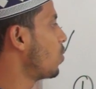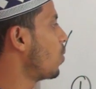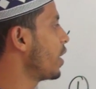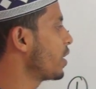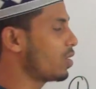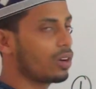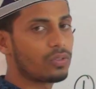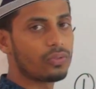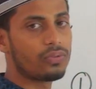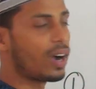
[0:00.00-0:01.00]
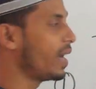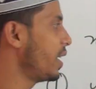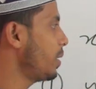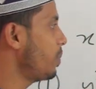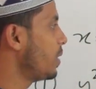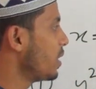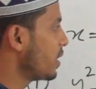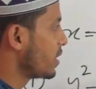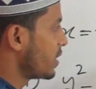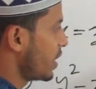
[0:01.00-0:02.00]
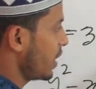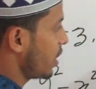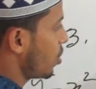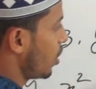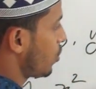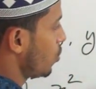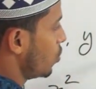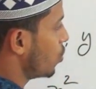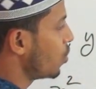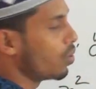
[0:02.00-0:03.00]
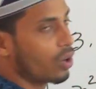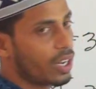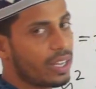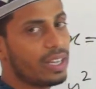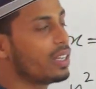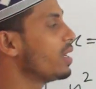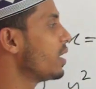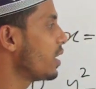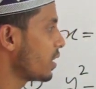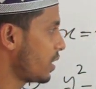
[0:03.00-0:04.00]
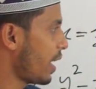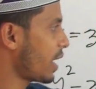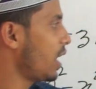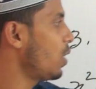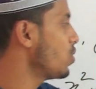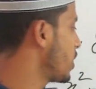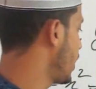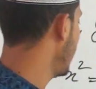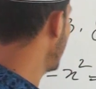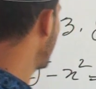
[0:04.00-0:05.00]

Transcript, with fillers: ওয়াই ইকাল টু ফাইভ জেড ইকাল টু টু হলে দেখাও যে